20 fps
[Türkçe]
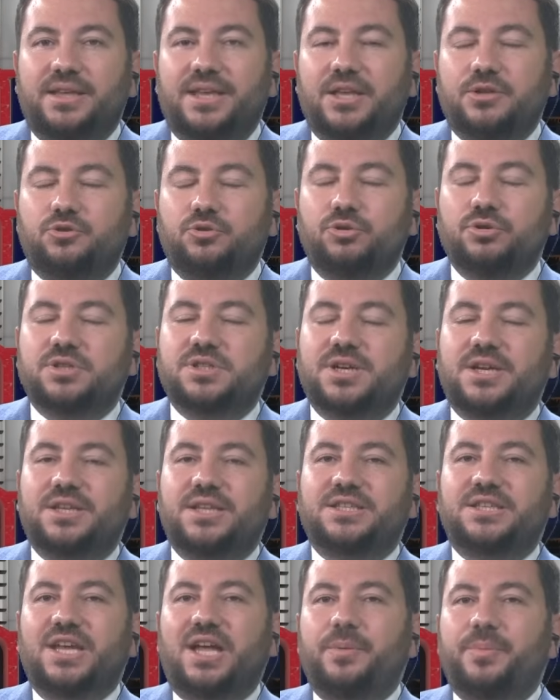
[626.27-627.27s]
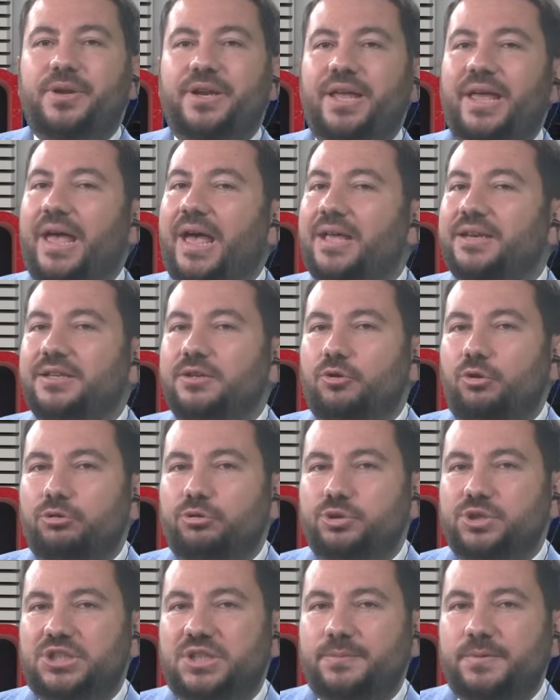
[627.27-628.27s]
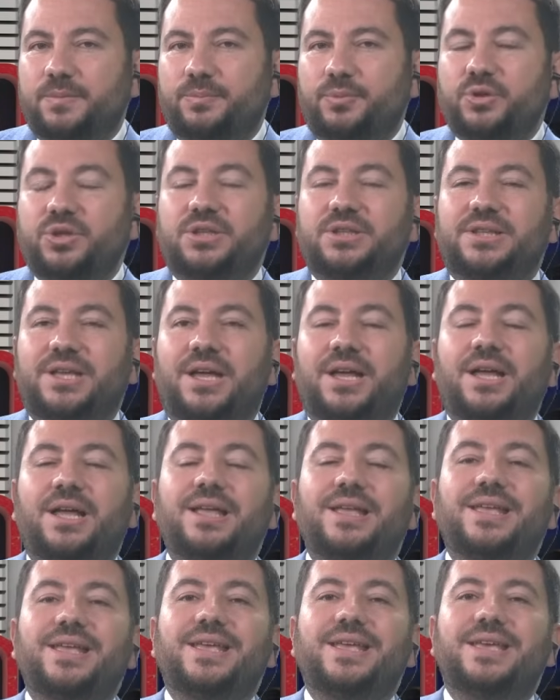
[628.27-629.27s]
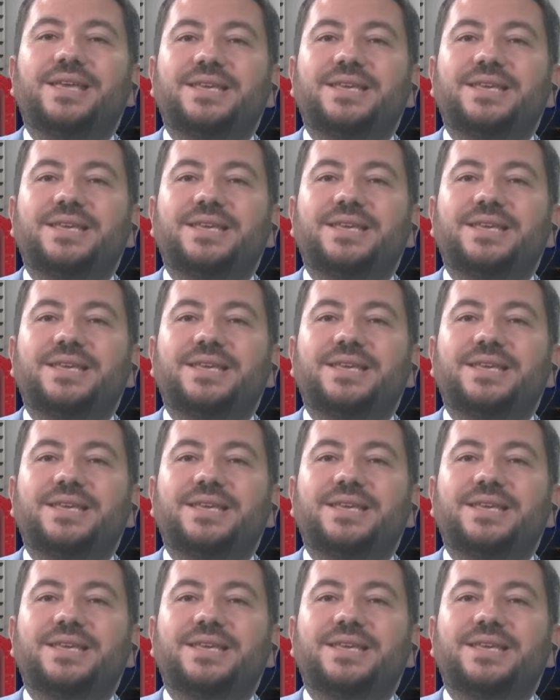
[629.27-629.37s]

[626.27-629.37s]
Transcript: Geçiyoruz sıradaki habere. Her yıl olduğu gibi bu yılda